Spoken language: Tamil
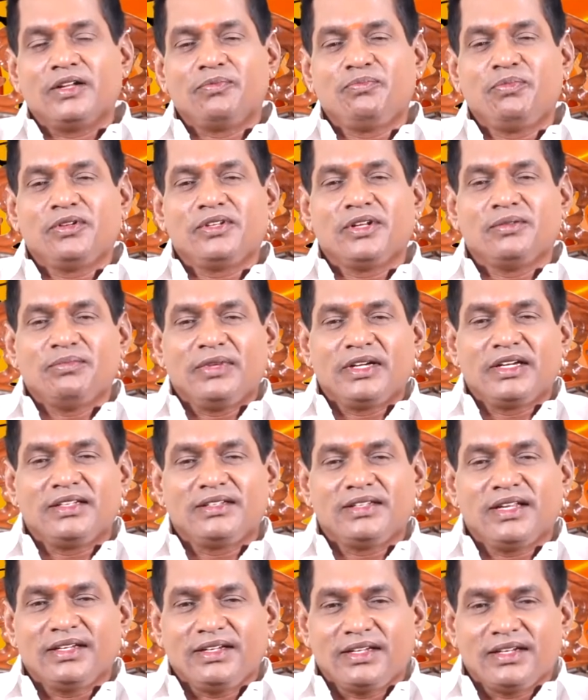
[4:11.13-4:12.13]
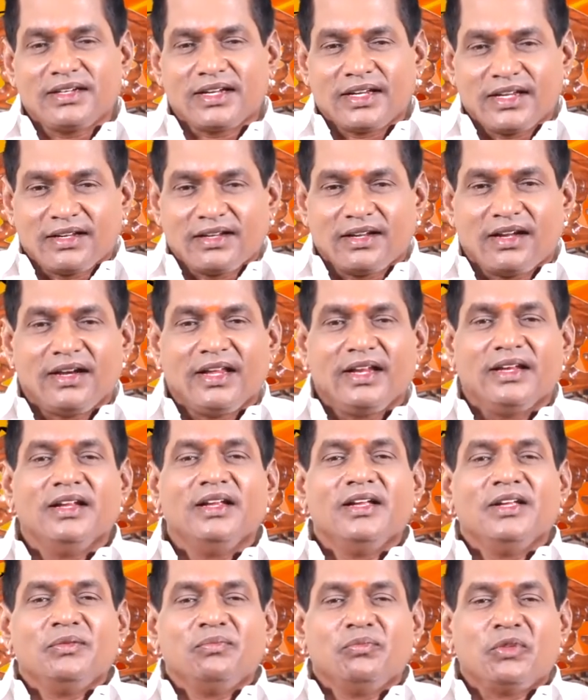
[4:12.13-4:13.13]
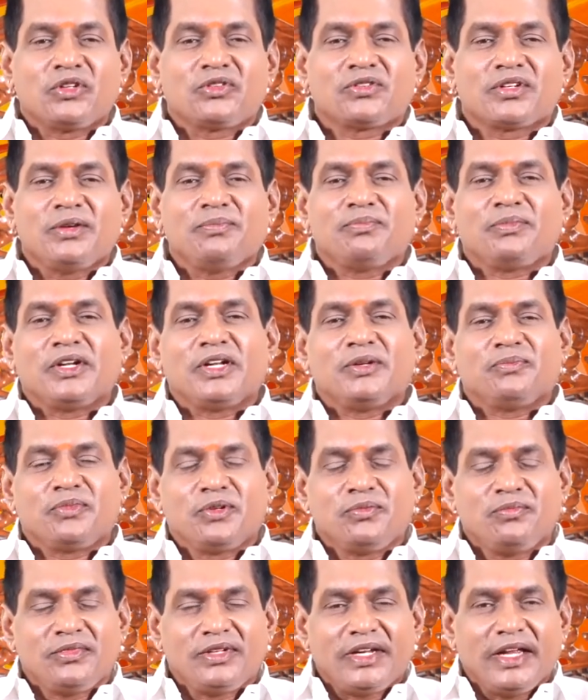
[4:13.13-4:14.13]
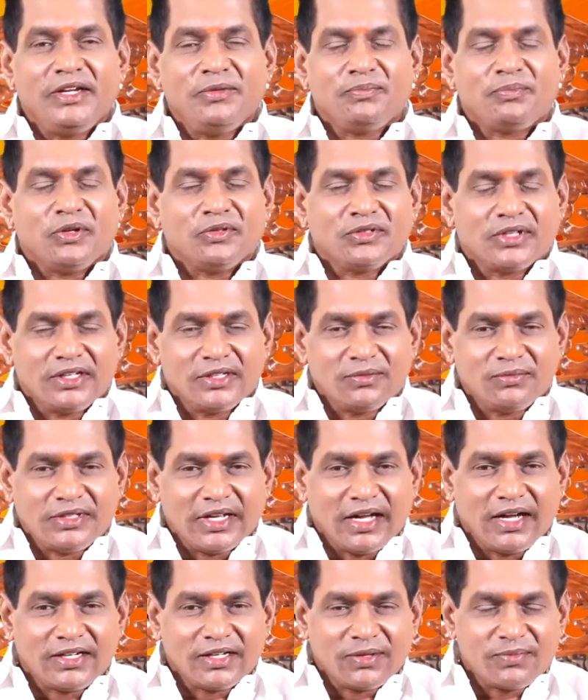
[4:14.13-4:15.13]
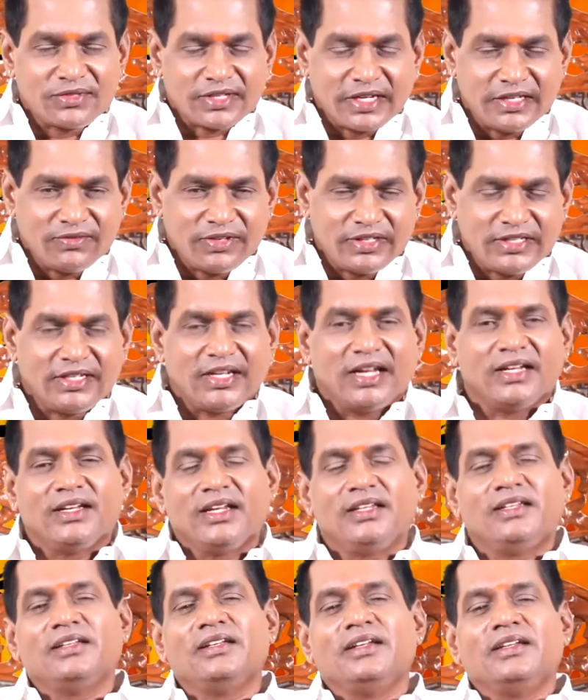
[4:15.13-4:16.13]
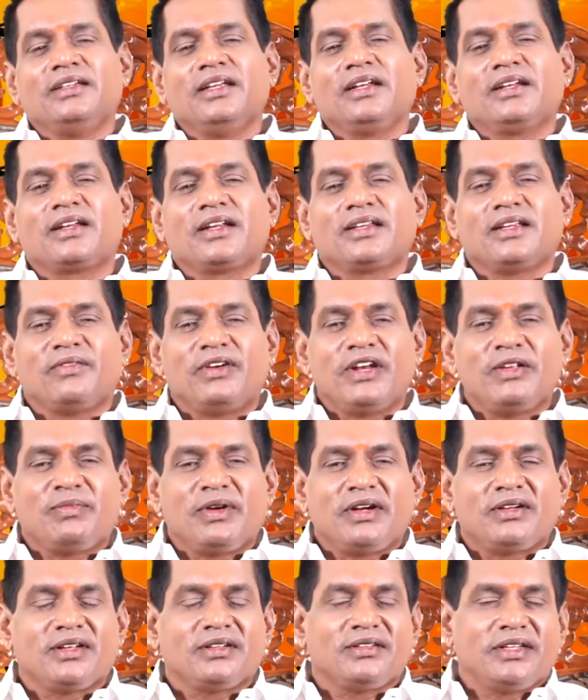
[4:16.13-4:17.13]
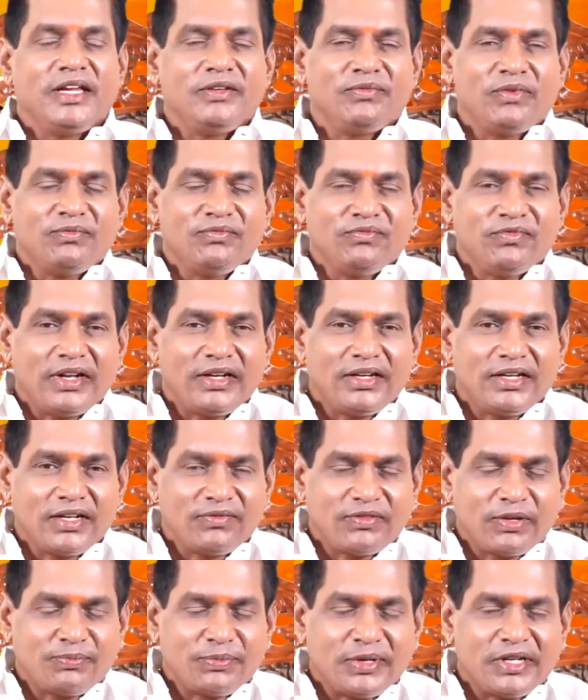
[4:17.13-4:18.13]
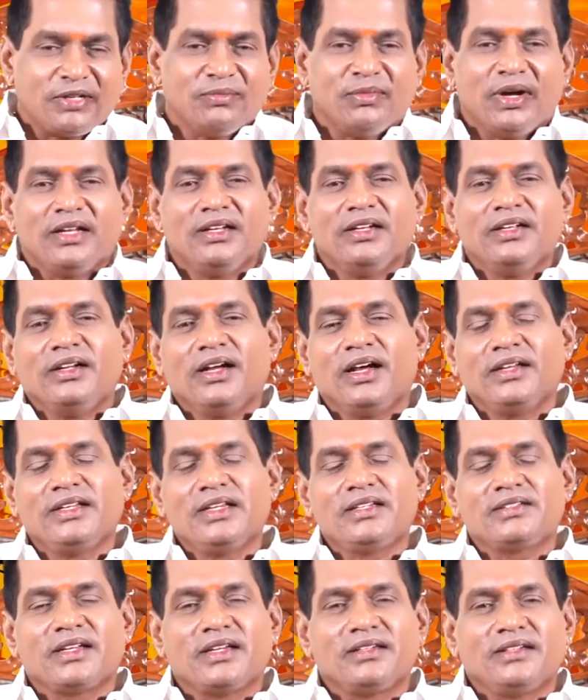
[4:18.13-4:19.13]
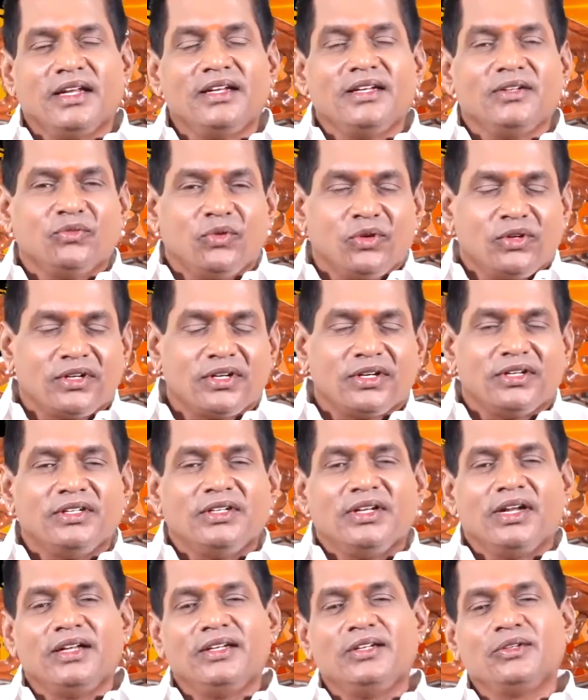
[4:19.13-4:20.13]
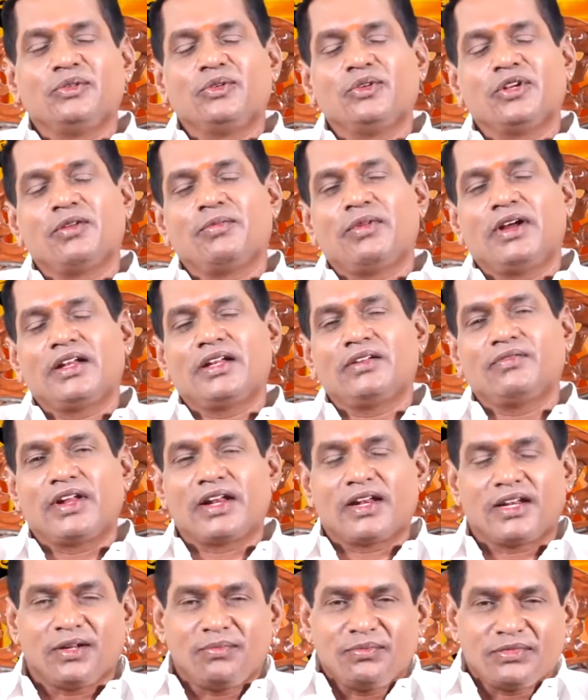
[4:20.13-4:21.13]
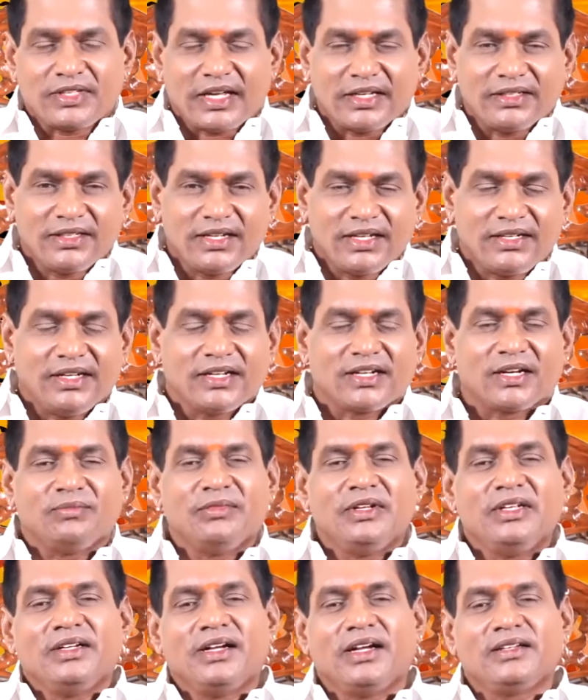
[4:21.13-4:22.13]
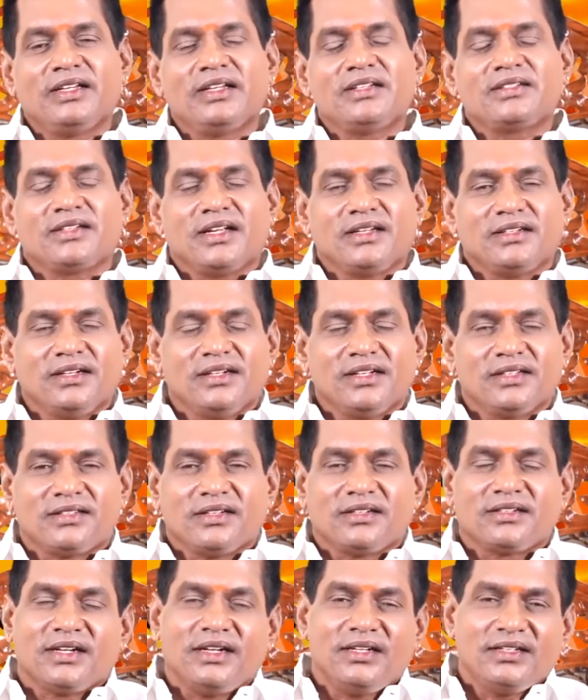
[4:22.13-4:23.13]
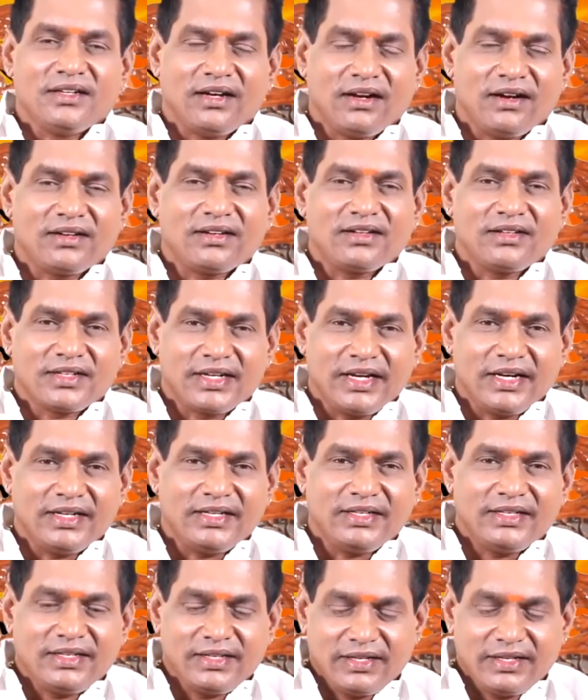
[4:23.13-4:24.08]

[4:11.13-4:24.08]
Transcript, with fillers: அற்புதம் மிகுந்த இன்றைய நாளில் மொச்சை பருப்பும் நெய் பொங்கலும் தானம் செய்வது நல்லது இன்றைய வழிபாட்டு தெய்வம் வல்லவ பெருமாள் அதிர்ஷ்ட எண் ஒன்று அனுகூலமான வர்ணம் தங்க நிறம் அதிர்ஷ்ட எழுத்துக்கள் ஆர் கே